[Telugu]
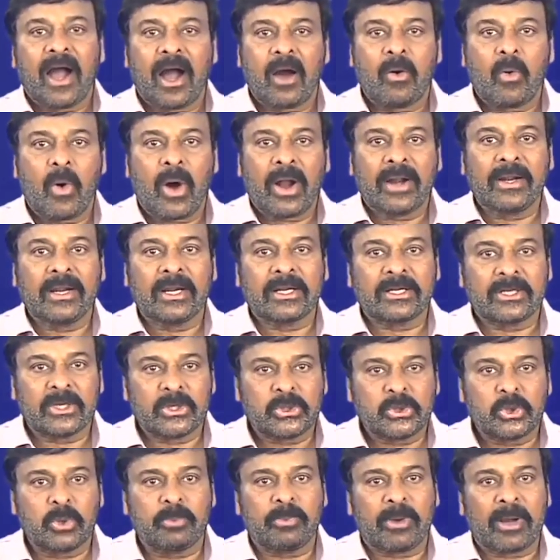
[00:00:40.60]
ఆ వాడిన
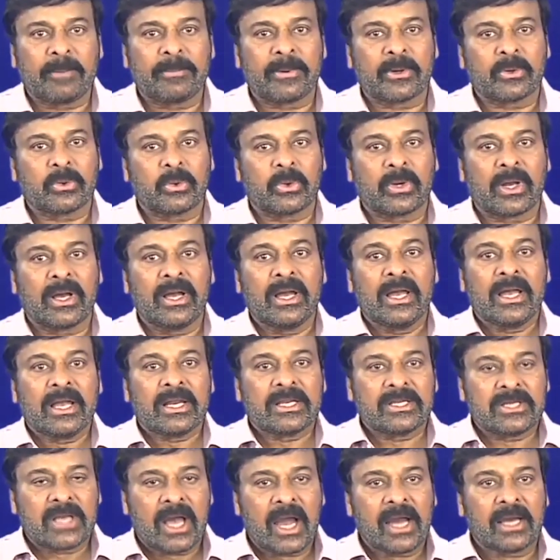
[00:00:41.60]
టిష్యూ పేపర్ కూడా
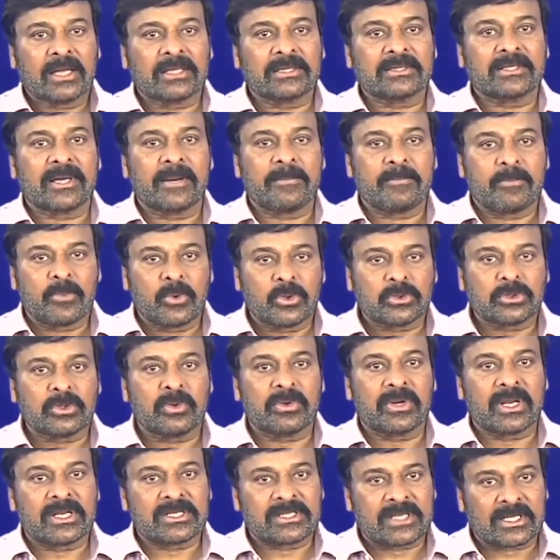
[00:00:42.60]
జాగ్రత్తగా మూత ఉన్న